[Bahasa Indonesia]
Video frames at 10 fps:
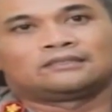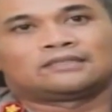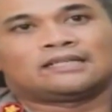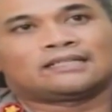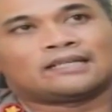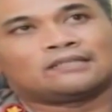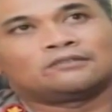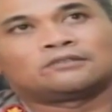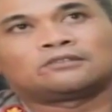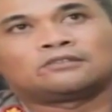sedangkan
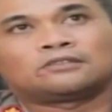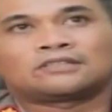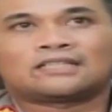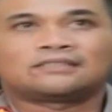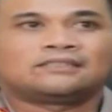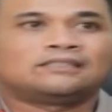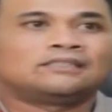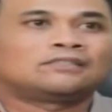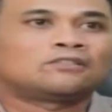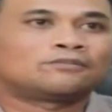untuk
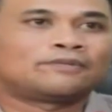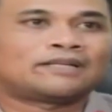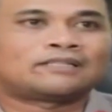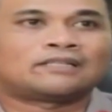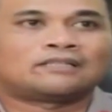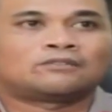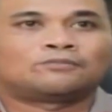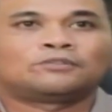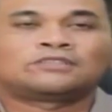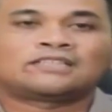saksi korban
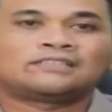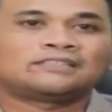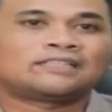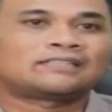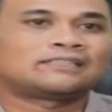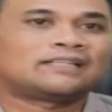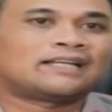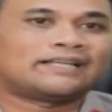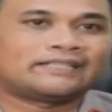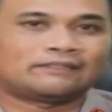ataupun saksi-saksi
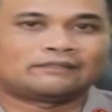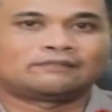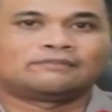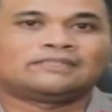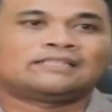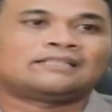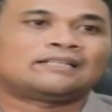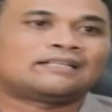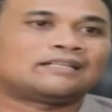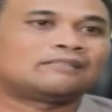lain
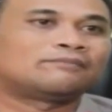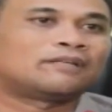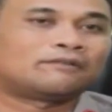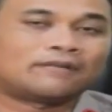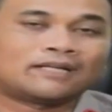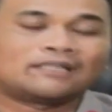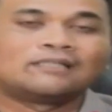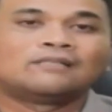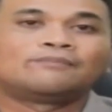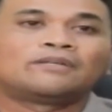menyatakan bahwa
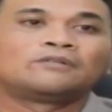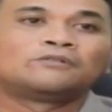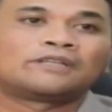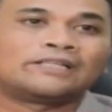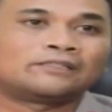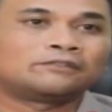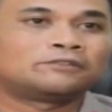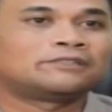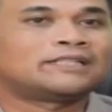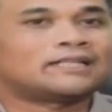pengguna itu
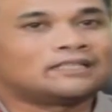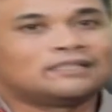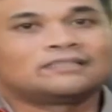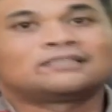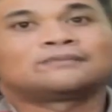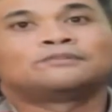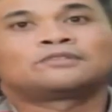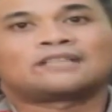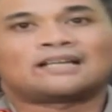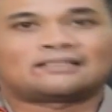sudah
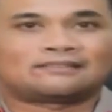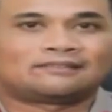disebutkan